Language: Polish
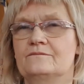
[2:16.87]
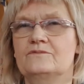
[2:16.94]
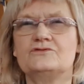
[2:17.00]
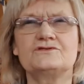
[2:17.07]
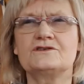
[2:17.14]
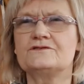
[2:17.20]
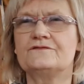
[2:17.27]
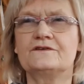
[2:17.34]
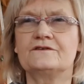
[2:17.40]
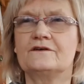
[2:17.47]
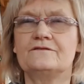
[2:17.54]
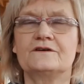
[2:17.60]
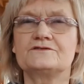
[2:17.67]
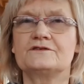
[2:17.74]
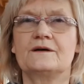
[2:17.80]
Można
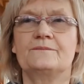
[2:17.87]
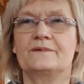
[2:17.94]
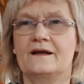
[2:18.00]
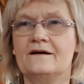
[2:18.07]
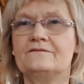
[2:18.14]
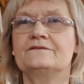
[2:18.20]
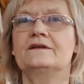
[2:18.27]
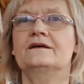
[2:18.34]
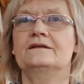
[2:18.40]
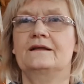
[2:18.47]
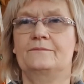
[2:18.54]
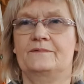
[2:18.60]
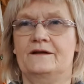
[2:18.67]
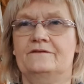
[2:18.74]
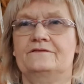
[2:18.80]
świętować naprawdę,
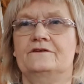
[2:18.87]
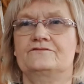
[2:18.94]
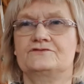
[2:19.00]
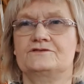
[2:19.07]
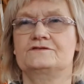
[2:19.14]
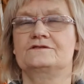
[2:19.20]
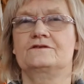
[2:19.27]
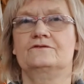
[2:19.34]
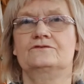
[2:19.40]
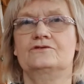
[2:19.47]
naprawdę wszystko.